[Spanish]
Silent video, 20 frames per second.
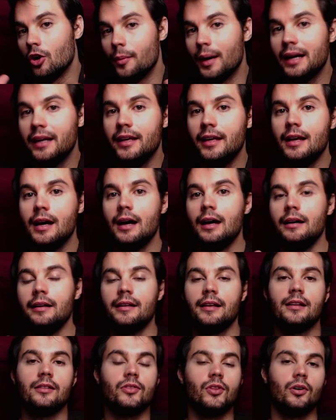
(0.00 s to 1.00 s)

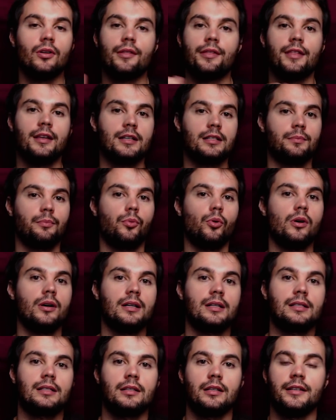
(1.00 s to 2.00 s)
anomalía y entonces,
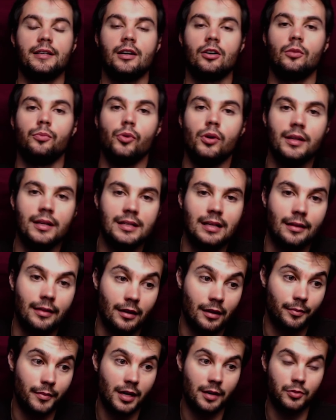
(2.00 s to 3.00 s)
pues, ya no puedes
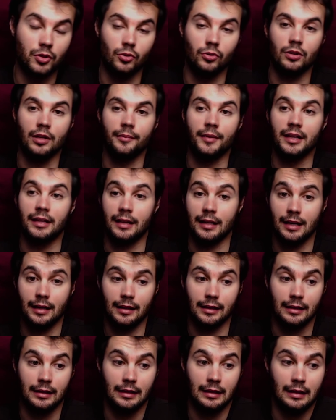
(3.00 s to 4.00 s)
hacerme absolutamente
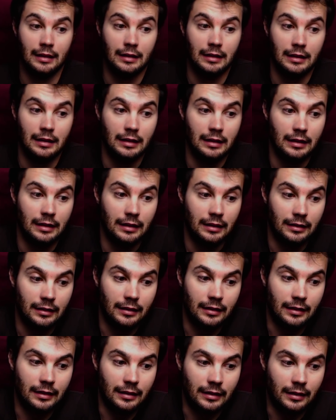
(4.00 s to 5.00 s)
nada.
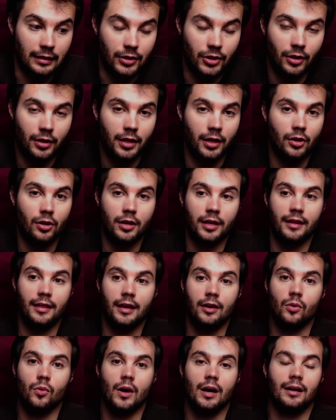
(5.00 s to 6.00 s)
Eh, yo creo
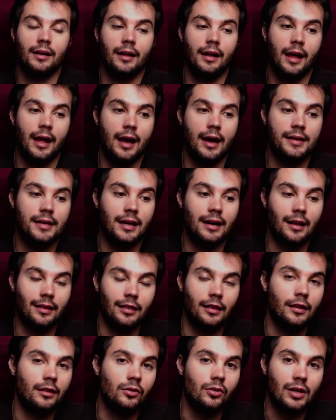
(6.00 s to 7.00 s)
que da igual que haya
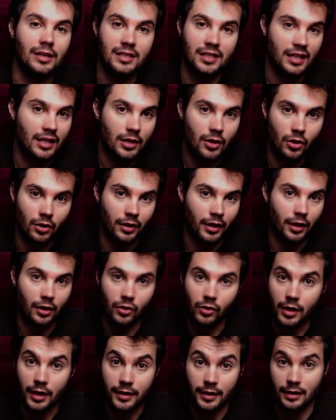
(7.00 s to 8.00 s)
nacido así o
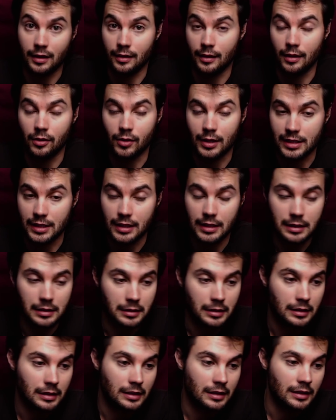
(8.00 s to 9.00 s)
que no haya nacido
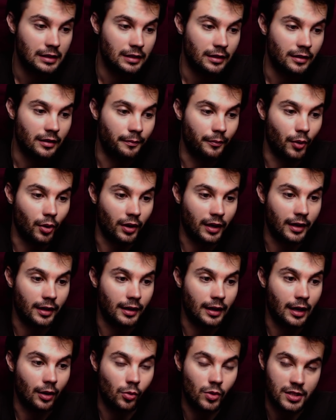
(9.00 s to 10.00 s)
así
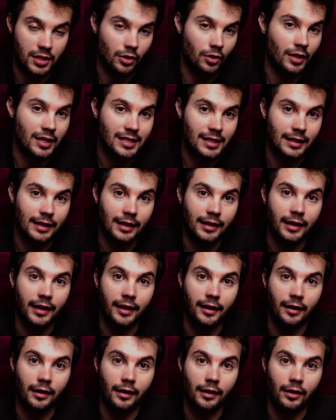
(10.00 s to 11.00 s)
porque la cuestión
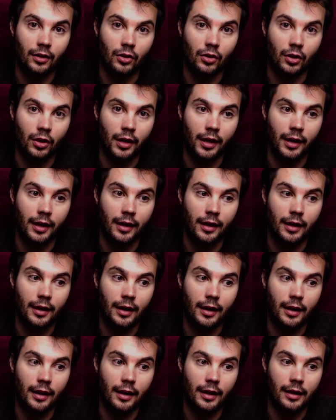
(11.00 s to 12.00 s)
está en que lo
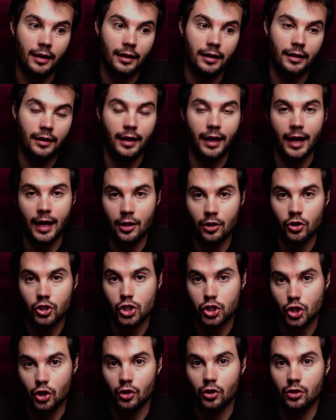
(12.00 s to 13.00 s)
que ellos